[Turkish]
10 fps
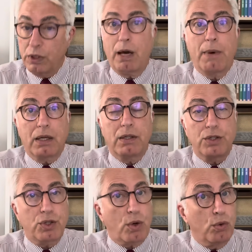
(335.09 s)
Kemal
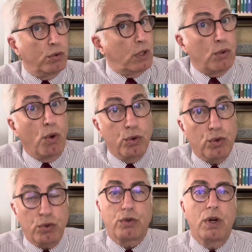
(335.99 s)
Kılıçdaroğlu'nun da
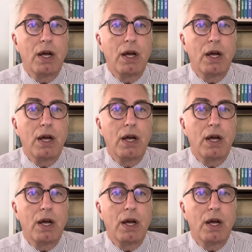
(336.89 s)
doldurulur.